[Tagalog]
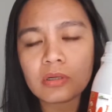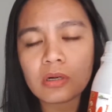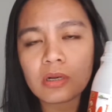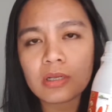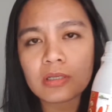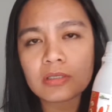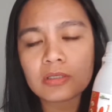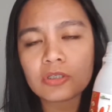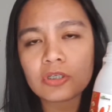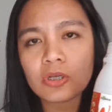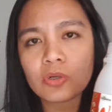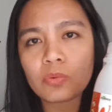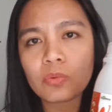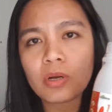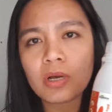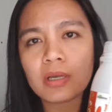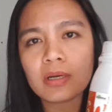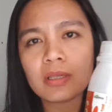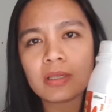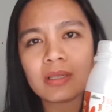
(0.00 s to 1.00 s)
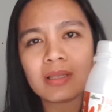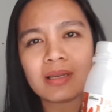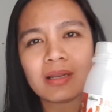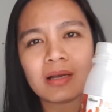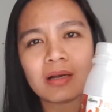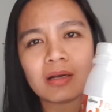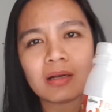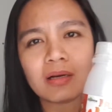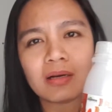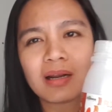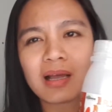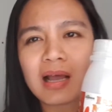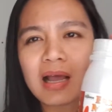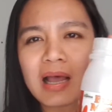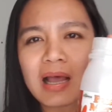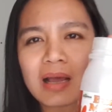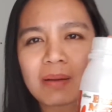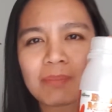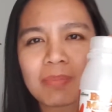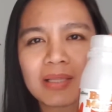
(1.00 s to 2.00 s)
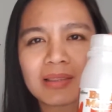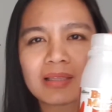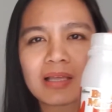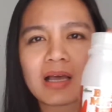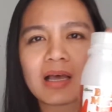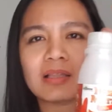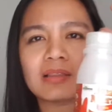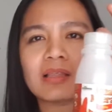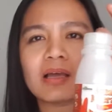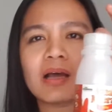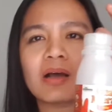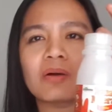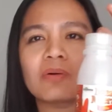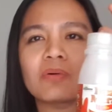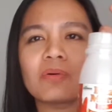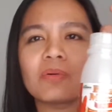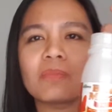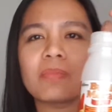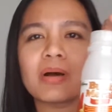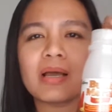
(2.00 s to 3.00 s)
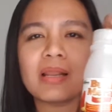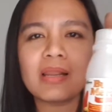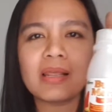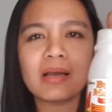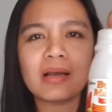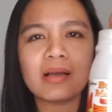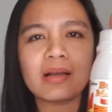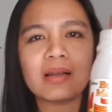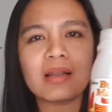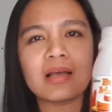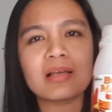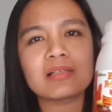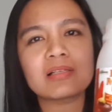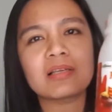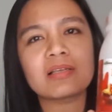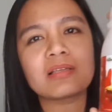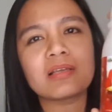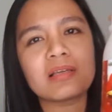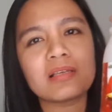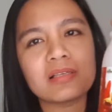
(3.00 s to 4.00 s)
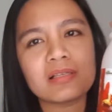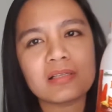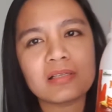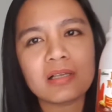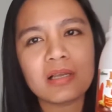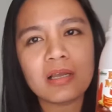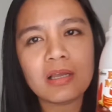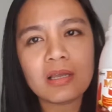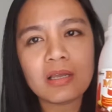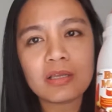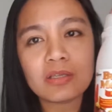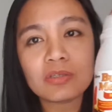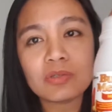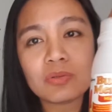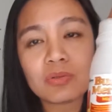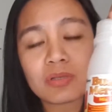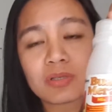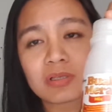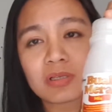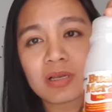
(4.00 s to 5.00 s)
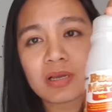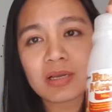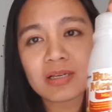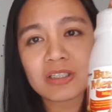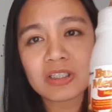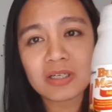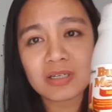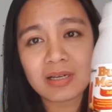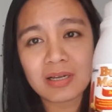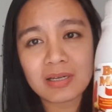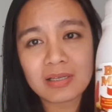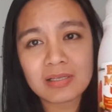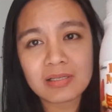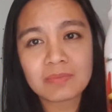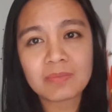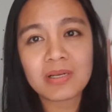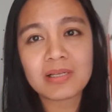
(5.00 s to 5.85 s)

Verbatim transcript: last January, nang nakaapat ata ako, bali ang lasa niya is juice nga siya guys.